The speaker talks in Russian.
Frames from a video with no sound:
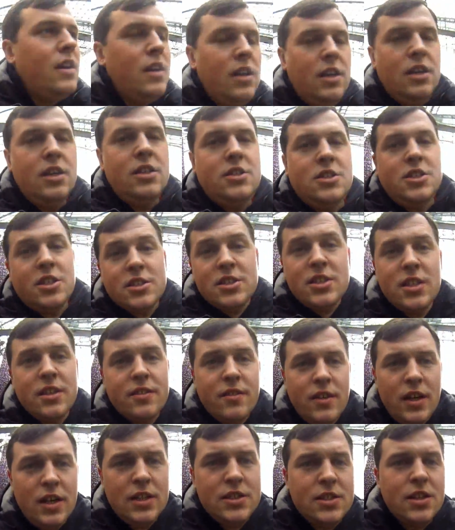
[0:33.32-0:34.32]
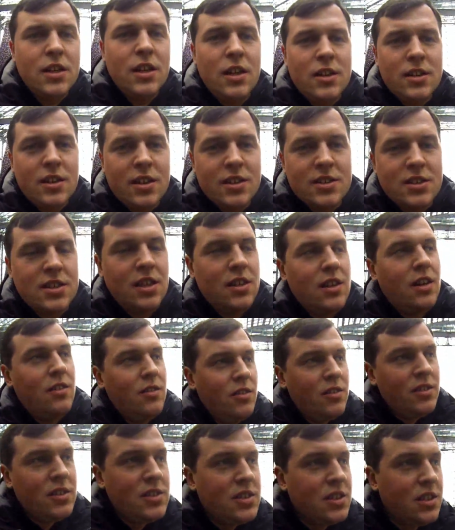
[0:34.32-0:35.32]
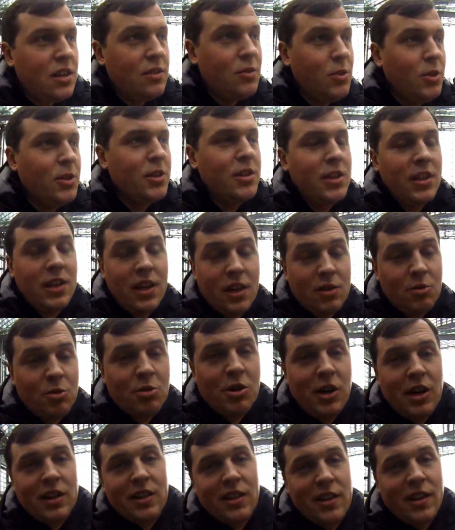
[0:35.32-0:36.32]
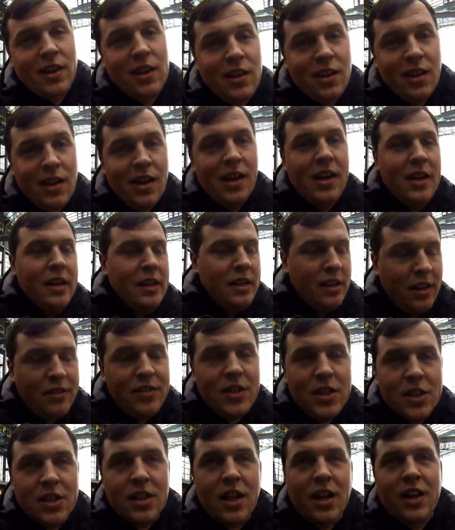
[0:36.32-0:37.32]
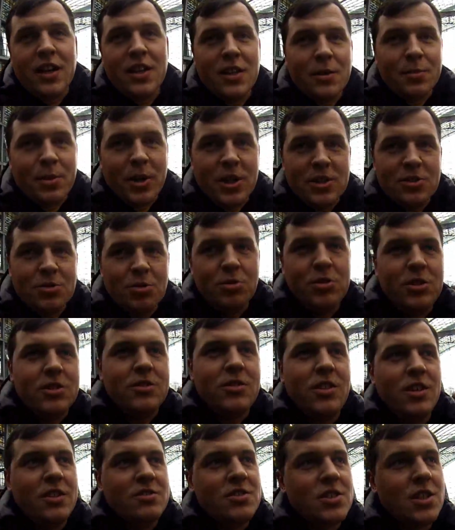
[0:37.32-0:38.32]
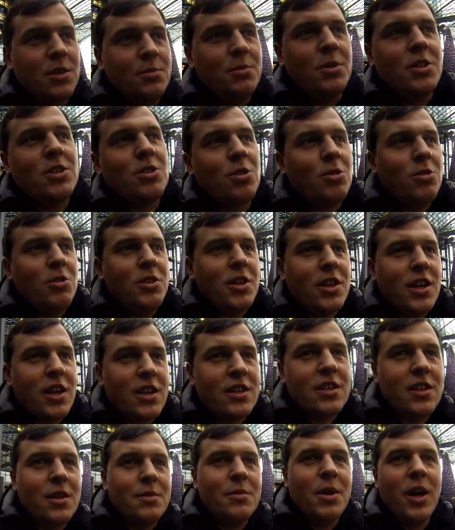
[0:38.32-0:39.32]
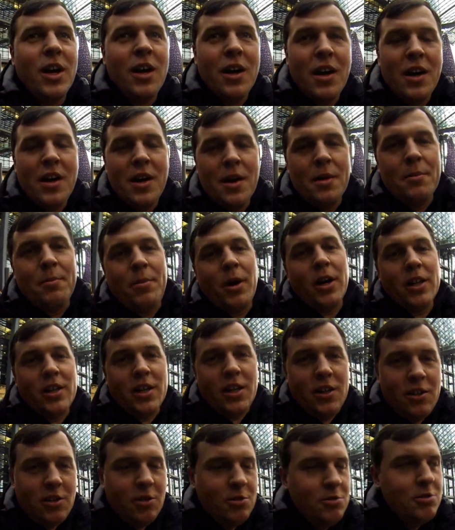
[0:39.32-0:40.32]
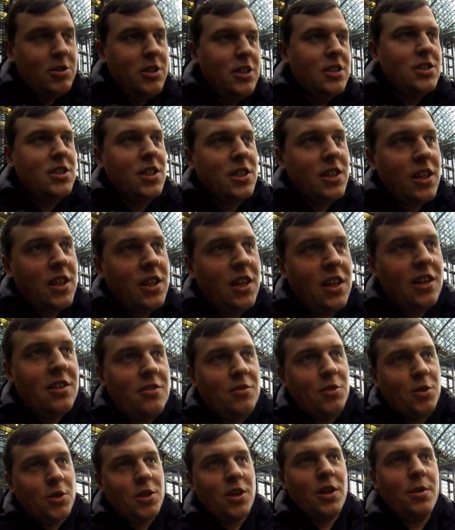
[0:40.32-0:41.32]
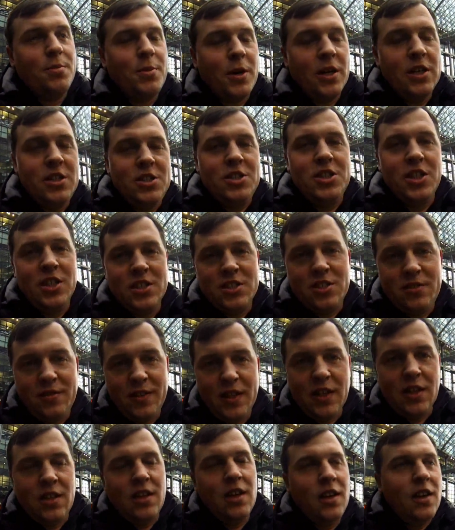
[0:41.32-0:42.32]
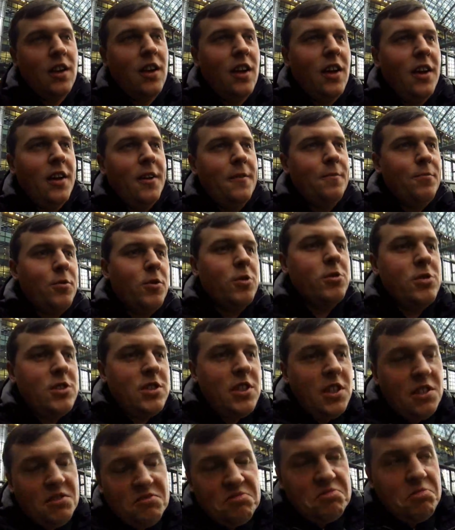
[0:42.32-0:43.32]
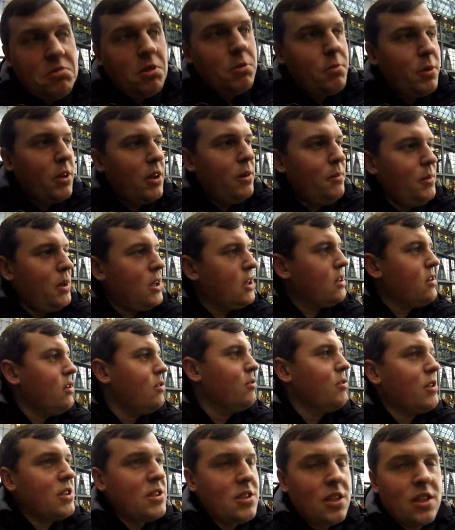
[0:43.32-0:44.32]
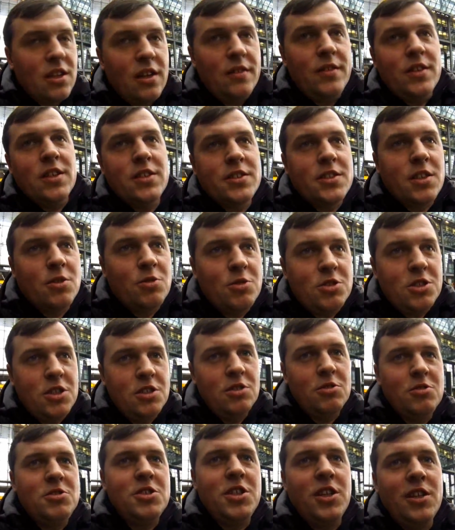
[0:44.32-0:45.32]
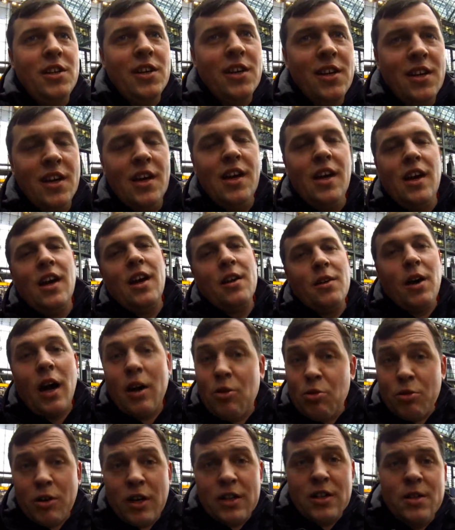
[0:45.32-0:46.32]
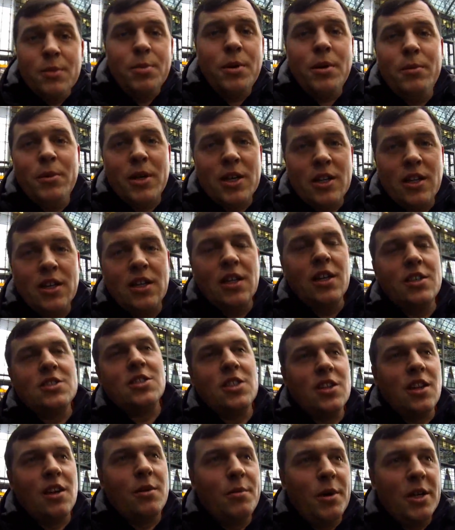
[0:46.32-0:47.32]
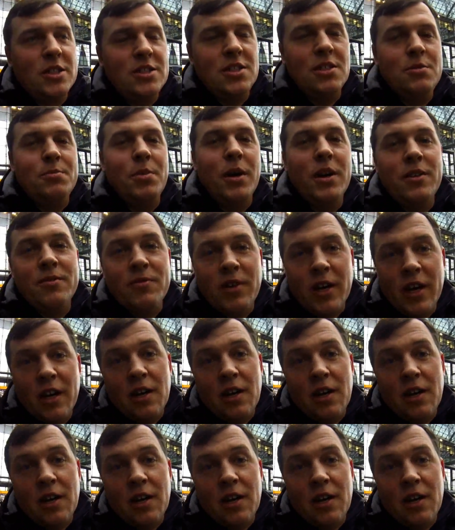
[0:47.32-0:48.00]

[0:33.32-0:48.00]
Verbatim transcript: и, честно говоря, эскалатор останавливается довольно-таки аккуратно. Я видел, как это происходит в киевском метро и как там падают люди из-за таких вот происшествий. Но здесь все было мирно, он остановился очень-очень аккуратно, примерно так же тормозит BMW эм